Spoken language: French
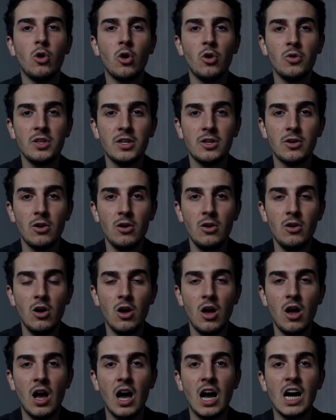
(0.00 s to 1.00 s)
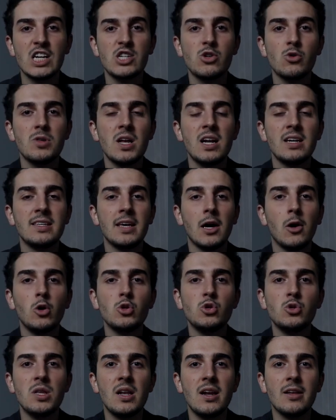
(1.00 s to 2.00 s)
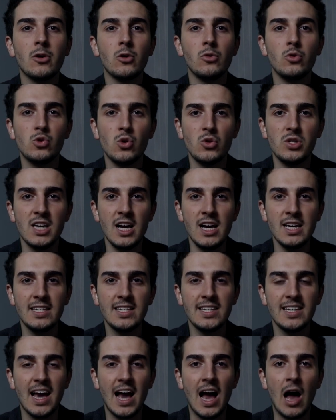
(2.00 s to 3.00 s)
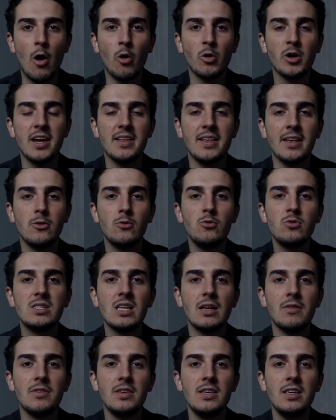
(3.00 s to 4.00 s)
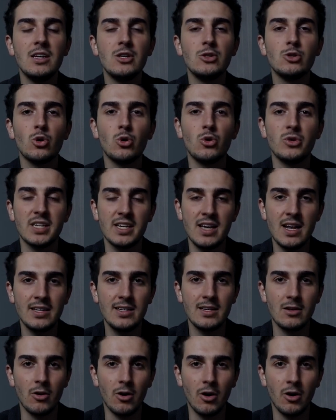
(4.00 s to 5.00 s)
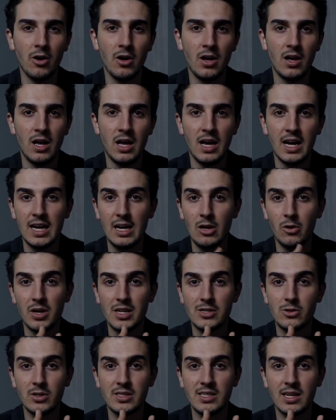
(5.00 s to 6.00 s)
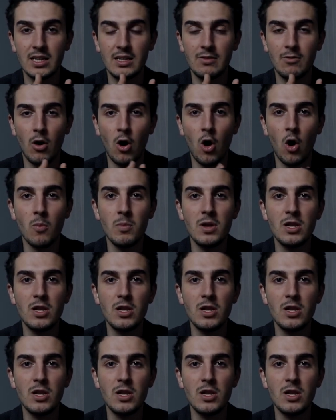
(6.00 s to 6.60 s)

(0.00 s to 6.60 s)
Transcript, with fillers: Chronicle, un journal qui a reçu des lettres du Zodiac, a enquêté toute sa vie sur le serial killer. Il en a sorti un livre en